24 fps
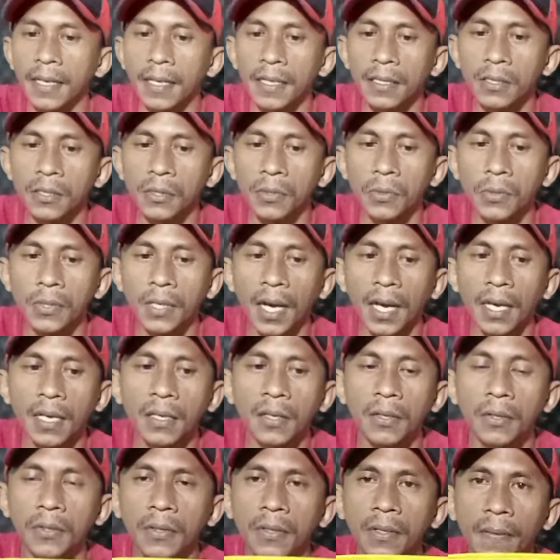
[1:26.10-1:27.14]
Getsu
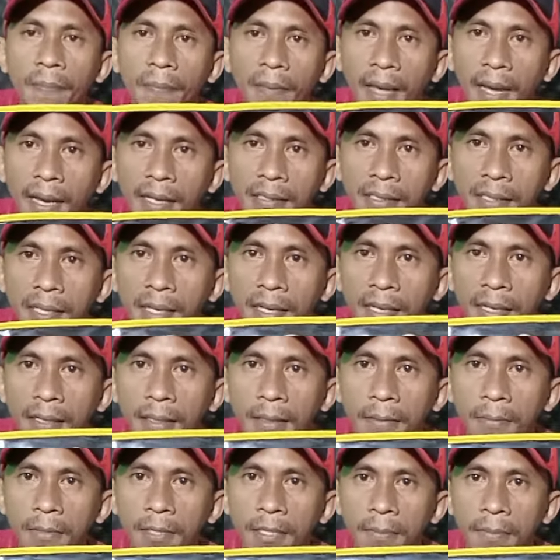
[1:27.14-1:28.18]
Kayu SE,
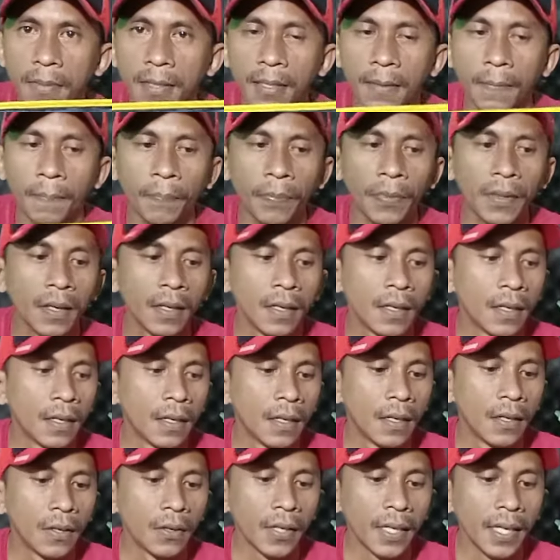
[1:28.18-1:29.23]
teman-teman.
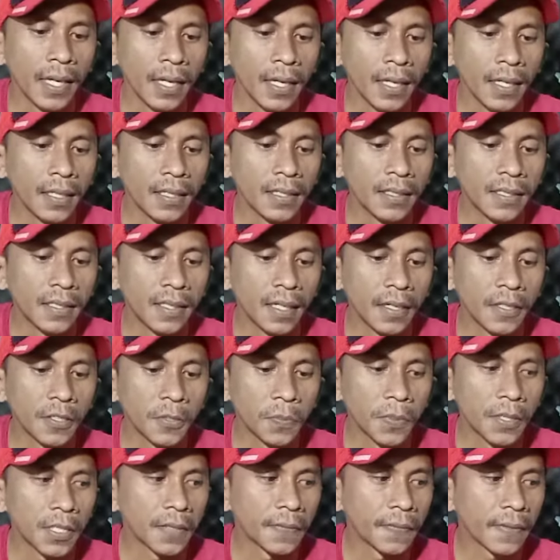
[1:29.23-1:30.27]
Oke, di sini ada
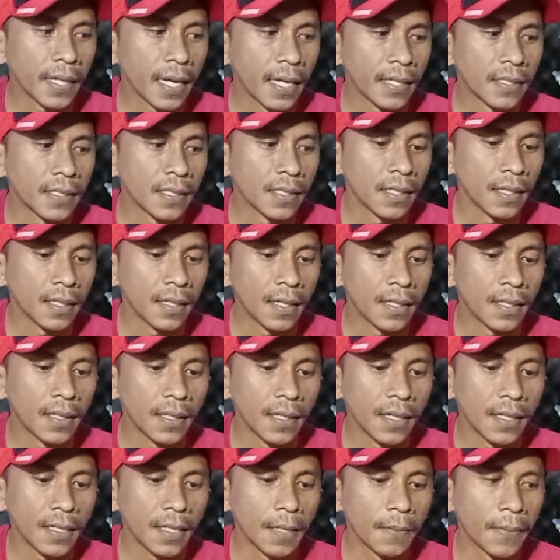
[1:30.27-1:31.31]
spesifikasi
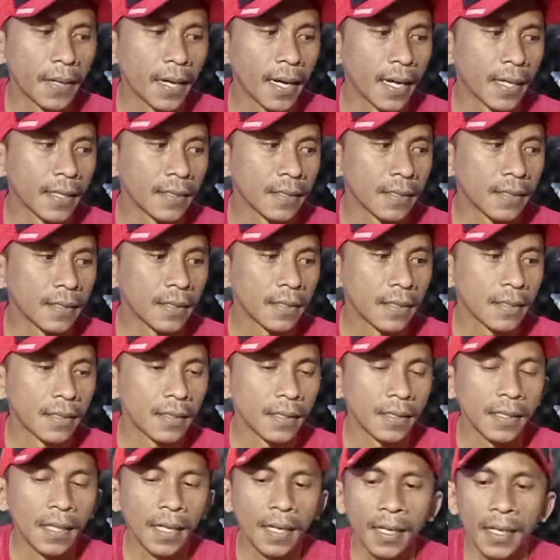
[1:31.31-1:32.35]
nanti kita bahas.
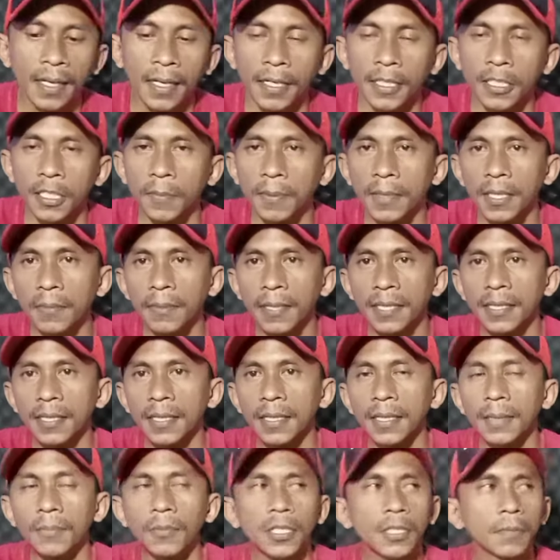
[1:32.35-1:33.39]
Seperti biasa
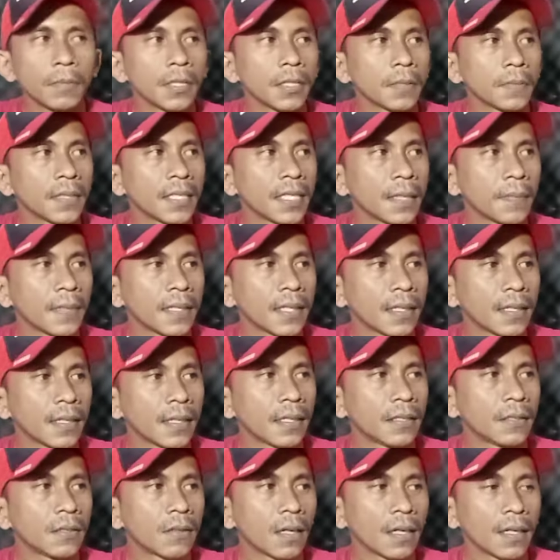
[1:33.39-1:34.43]
nanti buat teman-teman yang minat
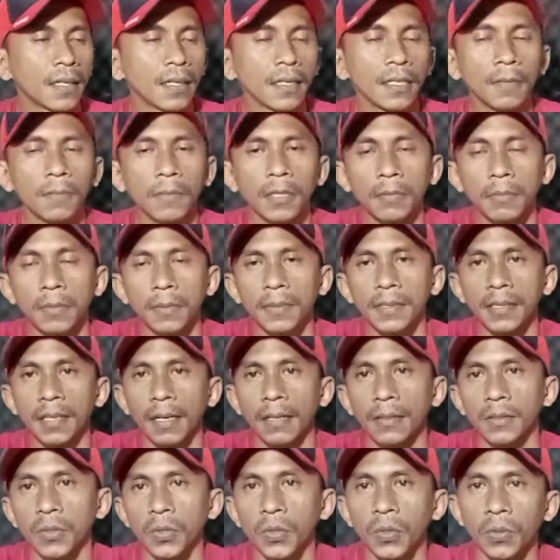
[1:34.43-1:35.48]
dengan joran ini, teman-teman bisa
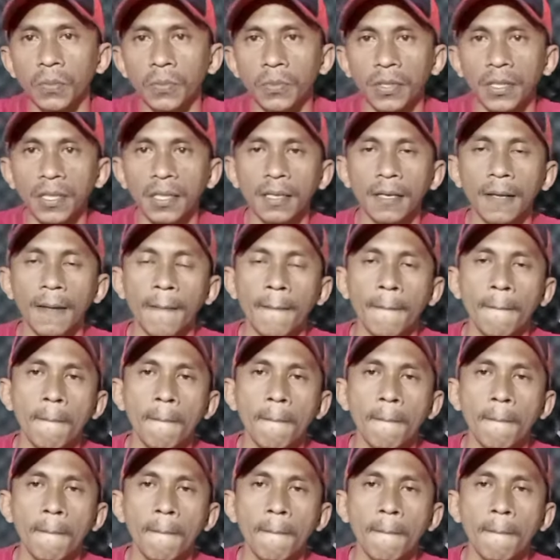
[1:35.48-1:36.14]
langsung hubungi